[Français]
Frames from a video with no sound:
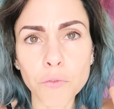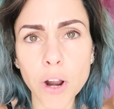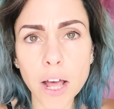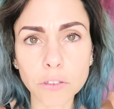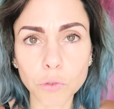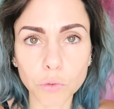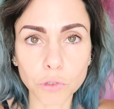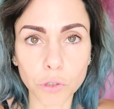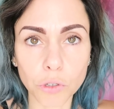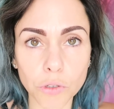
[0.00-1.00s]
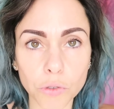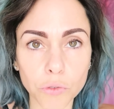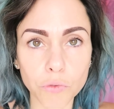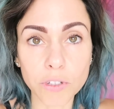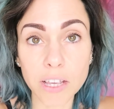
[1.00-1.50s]
voilà, donc
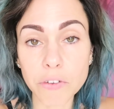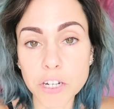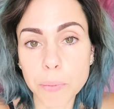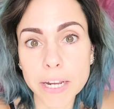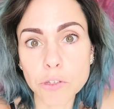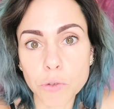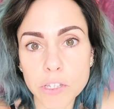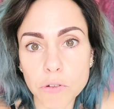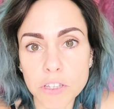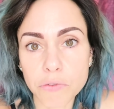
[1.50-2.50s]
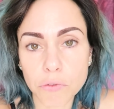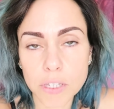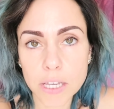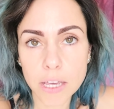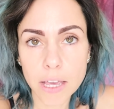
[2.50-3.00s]
euh, vous le savez, j'ai pas les sourcils aussi
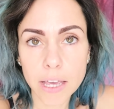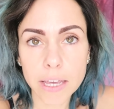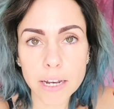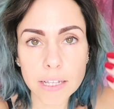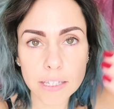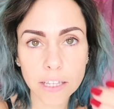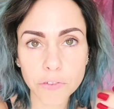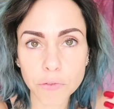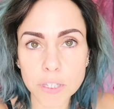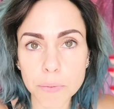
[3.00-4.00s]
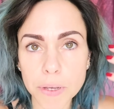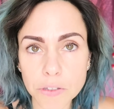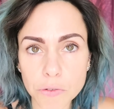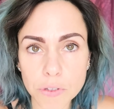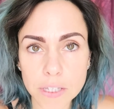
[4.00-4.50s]
foncés. Et là, c'est très foncé
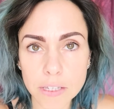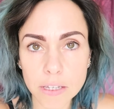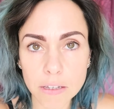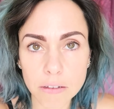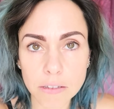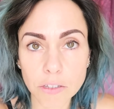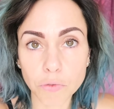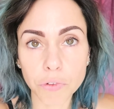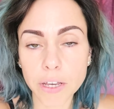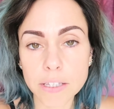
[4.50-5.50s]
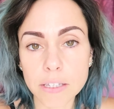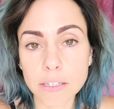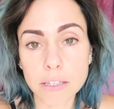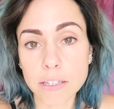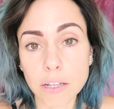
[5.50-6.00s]
parce que c'est euh, tout frais,
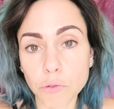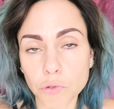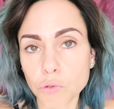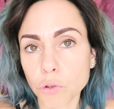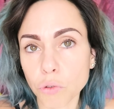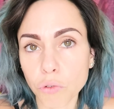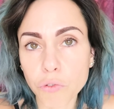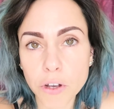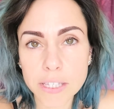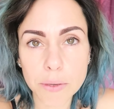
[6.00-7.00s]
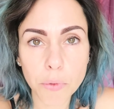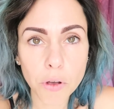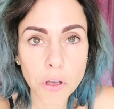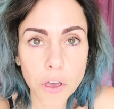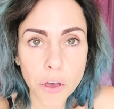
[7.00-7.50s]
c'est d'il y a deux jours. Donc
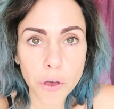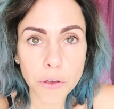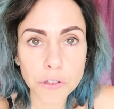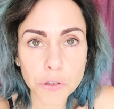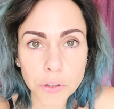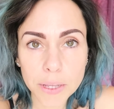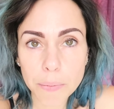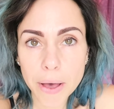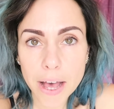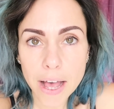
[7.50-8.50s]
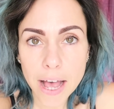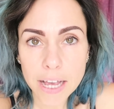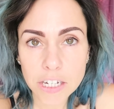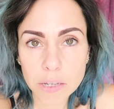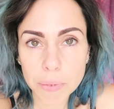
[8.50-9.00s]
forcément, euh, ce n'est pas
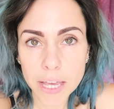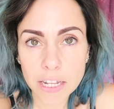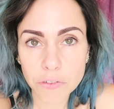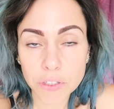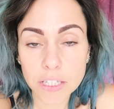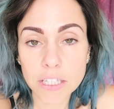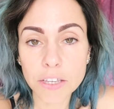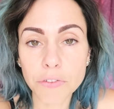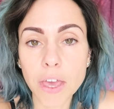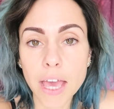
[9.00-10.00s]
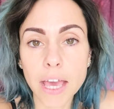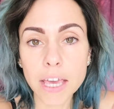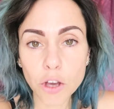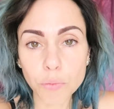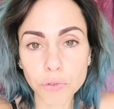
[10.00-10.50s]
archi méga définitif.
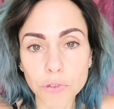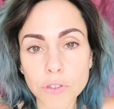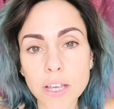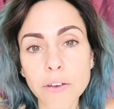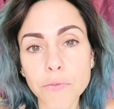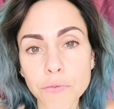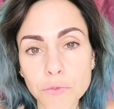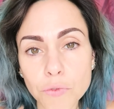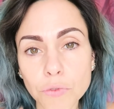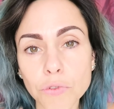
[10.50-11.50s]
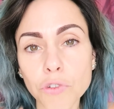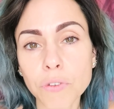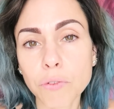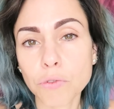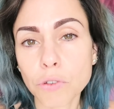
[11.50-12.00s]
Et en plus de ça, vous
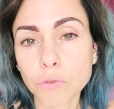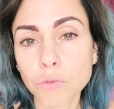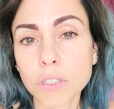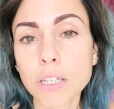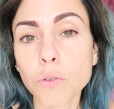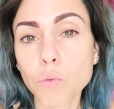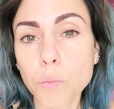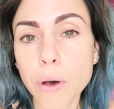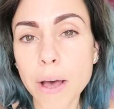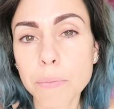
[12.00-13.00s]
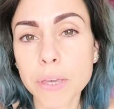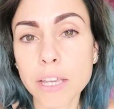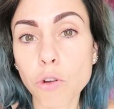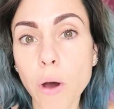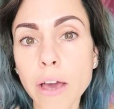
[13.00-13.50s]
devez vous en douter ou pas, mais
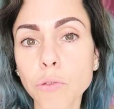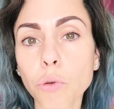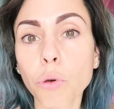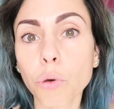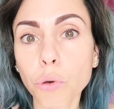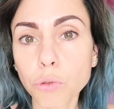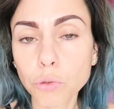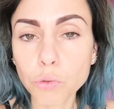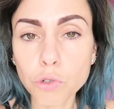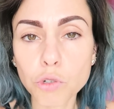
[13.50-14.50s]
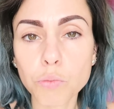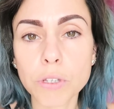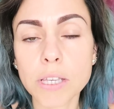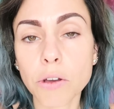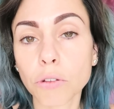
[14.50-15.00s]
il y aura une retouche.
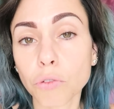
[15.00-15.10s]
Puisque